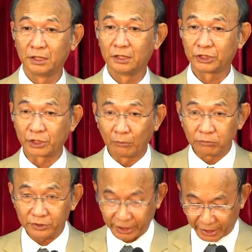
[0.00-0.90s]
sống
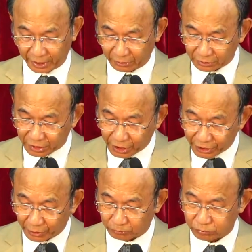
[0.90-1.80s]
theo tư
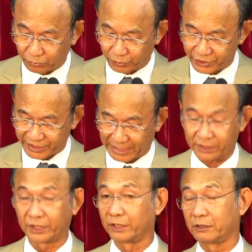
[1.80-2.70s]
dục của xác thịt.